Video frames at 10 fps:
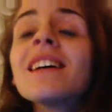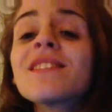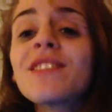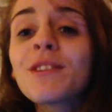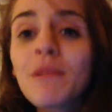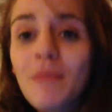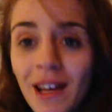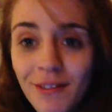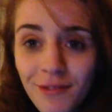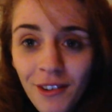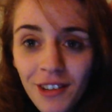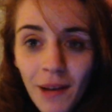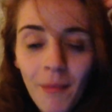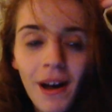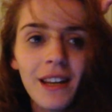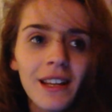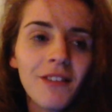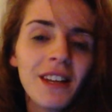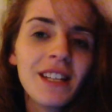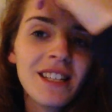zwykłym iPhone'em, ale
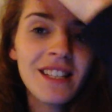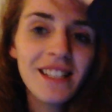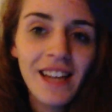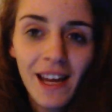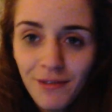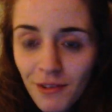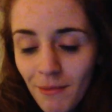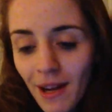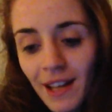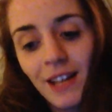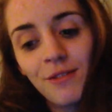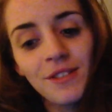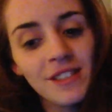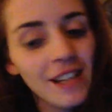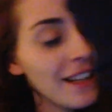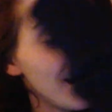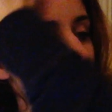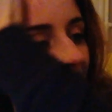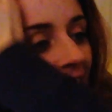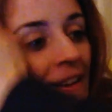no na szczęście iPhone ma jakość
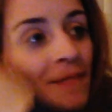HD